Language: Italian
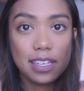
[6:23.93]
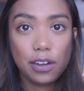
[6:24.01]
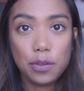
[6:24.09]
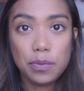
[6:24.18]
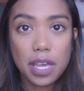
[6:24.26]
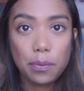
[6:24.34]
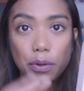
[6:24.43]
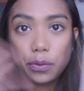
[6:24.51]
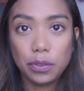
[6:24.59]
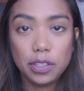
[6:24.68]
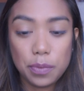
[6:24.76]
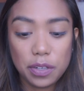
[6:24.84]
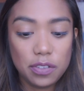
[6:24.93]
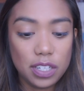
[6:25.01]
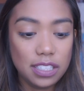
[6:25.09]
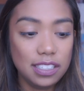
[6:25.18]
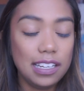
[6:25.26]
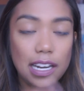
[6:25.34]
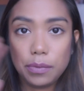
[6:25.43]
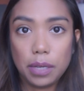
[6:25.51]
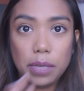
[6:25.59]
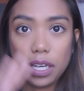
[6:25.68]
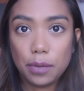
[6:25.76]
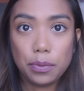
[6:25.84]
siano i miei prodotti preferiti della
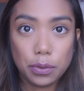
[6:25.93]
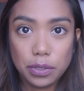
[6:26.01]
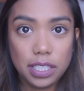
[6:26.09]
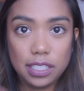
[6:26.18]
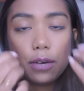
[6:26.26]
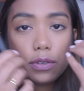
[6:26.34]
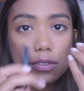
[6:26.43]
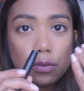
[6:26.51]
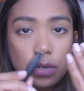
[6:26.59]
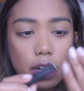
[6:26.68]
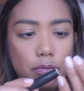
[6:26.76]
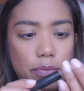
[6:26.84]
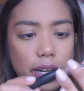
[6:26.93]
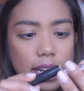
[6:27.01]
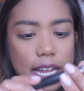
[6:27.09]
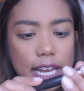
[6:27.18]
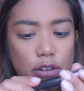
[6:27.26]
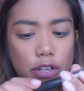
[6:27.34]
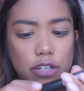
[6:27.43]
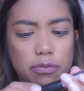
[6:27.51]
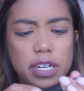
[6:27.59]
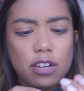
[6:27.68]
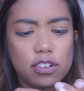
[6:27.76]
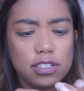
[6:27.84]
mia makeup routine. Questo qui era un pennello che
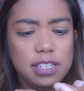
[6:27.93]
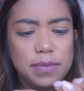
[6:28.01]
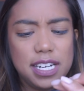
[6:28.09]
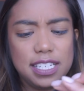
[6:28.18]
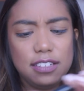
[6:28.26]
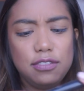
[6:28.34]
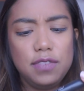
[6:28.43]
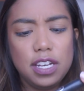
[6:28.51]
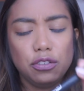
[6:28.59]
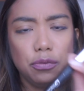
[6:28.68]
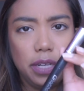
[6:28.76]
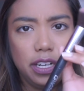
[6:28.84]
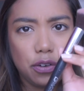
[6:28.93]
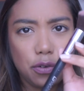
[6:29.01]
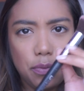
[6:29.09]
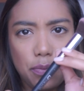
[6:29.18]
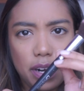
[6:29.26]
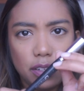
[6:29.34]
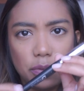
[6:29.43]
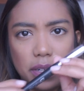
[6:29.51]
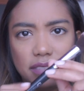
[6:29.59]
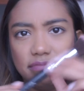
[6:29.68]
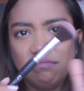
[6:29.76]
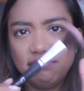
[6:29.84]
non mi ricordo se mi era stato inviato o me l'ero comprato,
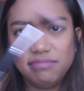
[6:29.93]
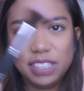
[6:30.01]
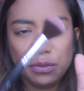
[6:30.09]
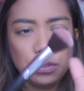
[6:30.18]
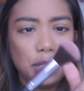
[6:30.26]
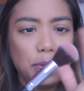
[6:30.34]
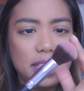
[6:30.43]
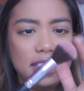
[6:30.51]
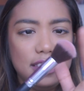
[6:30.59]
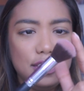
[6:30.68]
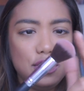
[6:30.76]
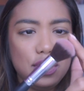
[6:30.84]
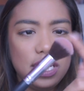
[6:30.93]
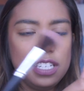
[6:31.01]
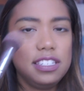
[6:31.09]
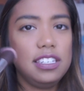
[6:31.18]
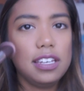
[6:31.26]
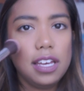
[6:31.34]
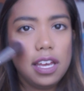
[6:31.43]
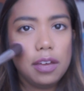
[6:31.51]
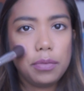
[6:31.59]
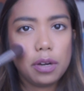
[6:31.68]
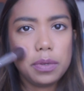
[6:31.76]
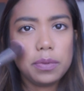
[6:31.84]
ma in uno di quei siti cinesi,
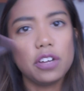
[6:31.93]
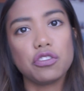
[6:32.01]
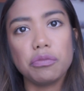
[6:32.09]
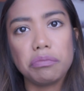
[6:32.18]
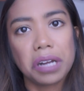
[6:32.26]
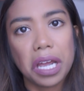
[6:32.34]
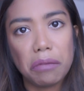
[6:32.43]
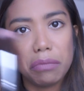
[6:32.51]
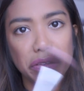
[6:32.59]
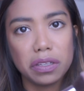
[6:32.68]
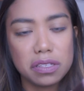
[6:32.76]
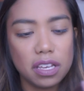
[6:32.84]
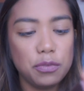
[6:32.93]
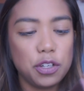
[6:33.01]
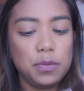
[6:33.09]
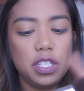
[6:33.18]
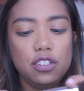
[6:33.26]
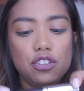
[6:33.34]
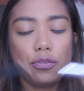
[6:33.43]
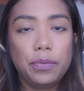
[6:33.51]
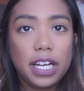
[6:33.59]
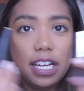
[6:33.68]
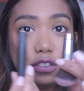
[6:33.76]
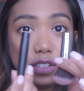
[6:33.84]
però mi piace perché è abbastanza morbidiccio,
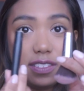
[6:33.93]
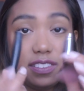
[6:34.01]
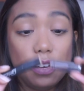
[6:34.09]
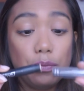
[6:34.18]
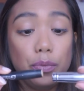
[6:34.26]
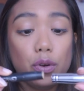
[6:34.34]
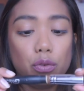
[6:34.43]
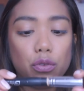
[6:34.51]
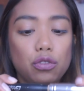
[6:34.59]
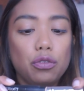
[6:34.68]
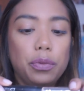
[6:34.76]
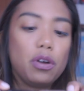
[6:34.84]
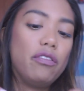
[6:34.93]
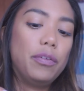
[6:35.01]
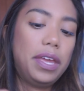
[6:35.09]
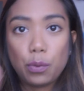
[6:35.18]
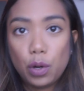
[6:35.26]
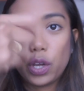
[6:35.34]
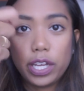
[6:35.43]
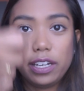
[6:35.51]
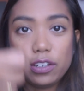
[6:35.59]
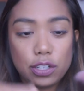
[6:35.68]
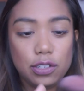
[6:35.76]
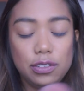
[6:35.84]
peccato che sia un po' rotto, però vabbè. Quello che
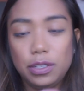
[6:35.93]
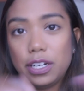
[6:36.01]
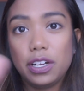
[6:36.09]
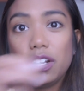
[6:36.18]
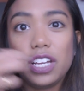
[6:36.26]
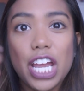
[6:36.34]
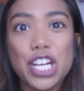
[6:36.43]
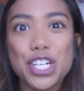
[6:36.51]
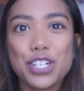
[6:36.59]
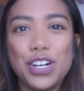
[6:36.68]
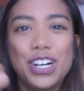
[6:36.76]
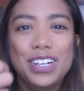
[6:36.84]
riesco, eh, riesco